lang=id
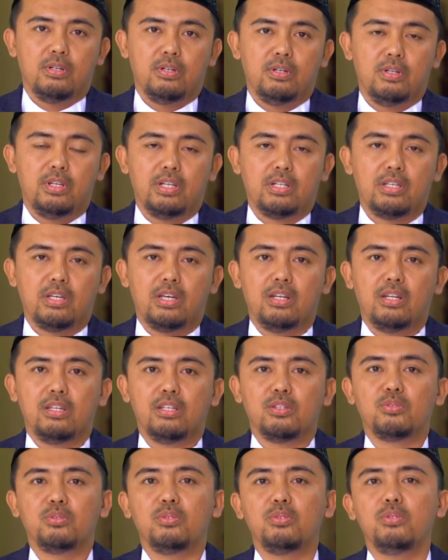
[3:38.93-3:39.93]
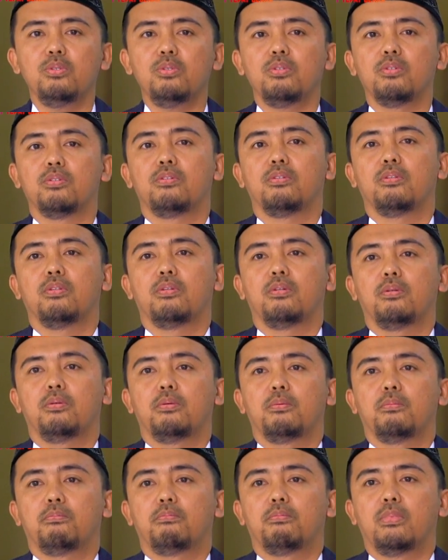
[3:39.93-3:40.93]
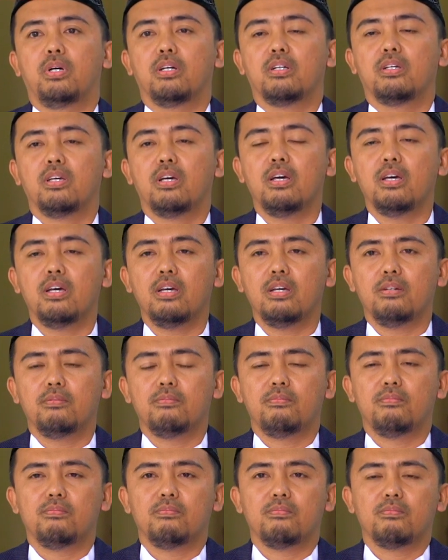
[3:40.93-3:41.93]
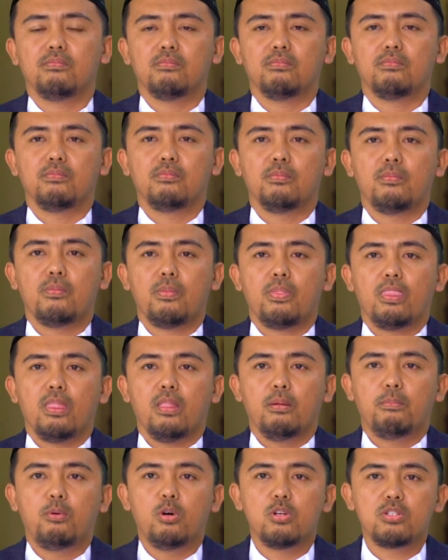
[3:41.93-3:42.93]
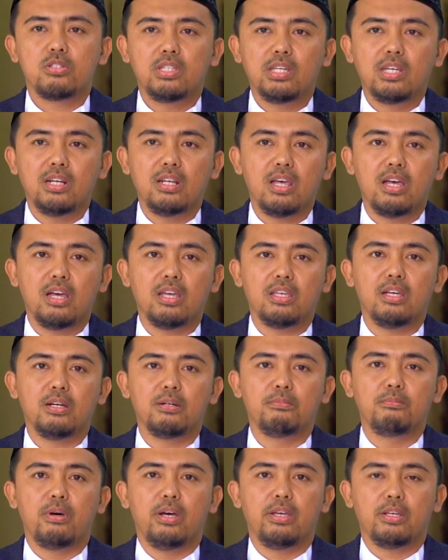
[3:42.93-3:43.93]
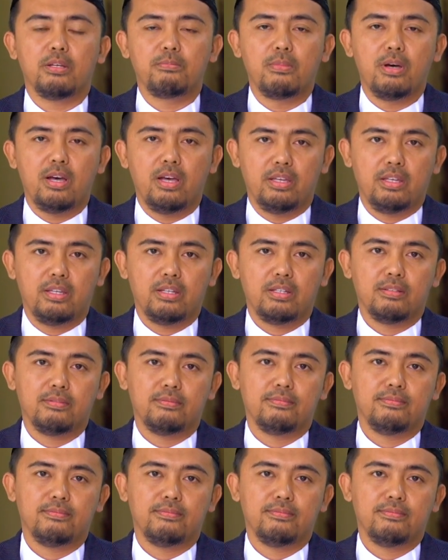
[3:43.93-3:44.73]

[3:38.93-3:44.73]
Oleh karena itu, maka postinglah yang baik-baik.